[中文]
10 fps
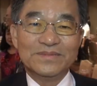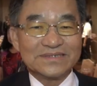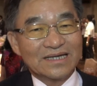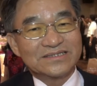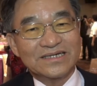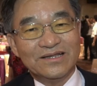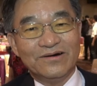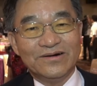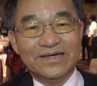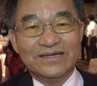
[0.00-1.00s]
我们
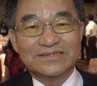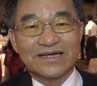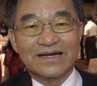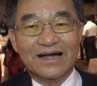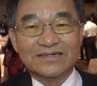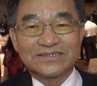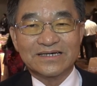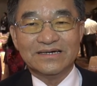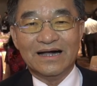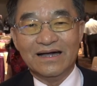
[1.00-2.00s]
3461神冈
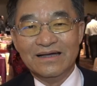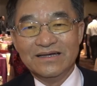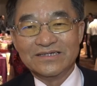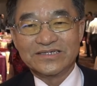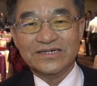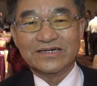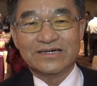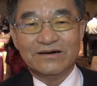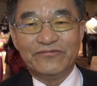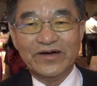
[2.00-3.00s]
社啊，是一
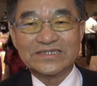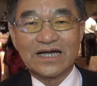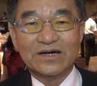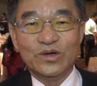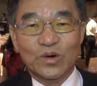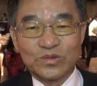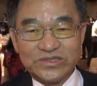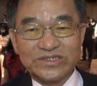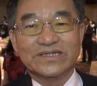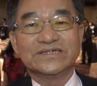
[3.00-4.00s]
个非常优
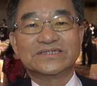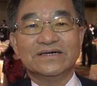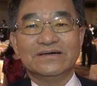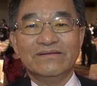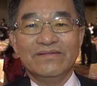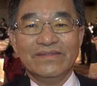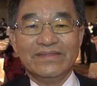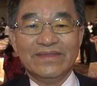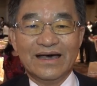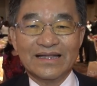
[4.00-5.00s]
质的社。
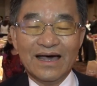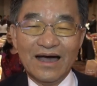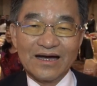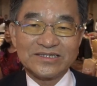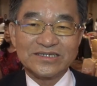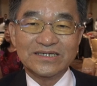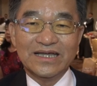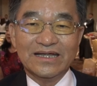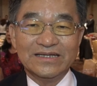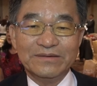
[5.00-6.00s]
那他20
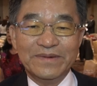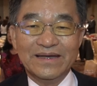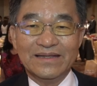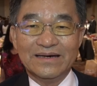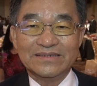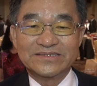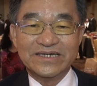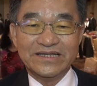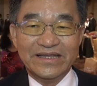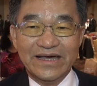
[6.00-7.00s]
年里面呢，
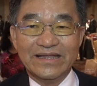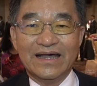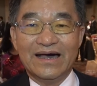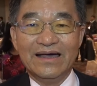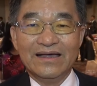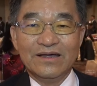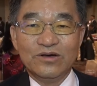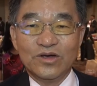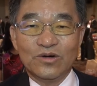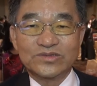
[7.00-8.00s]
今年呢，
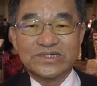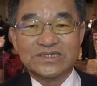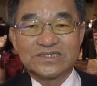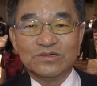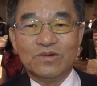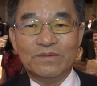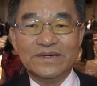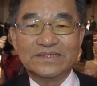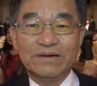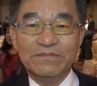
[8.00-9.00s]
尤其是我
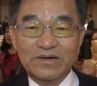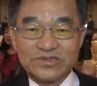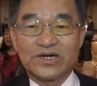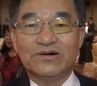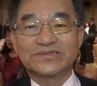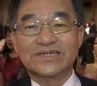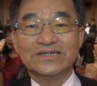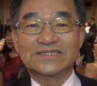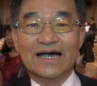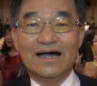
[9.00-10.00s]
们的 musical
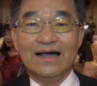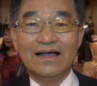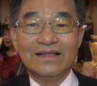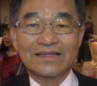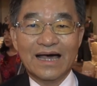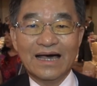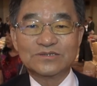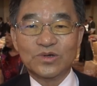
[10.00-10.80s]
社长啊，他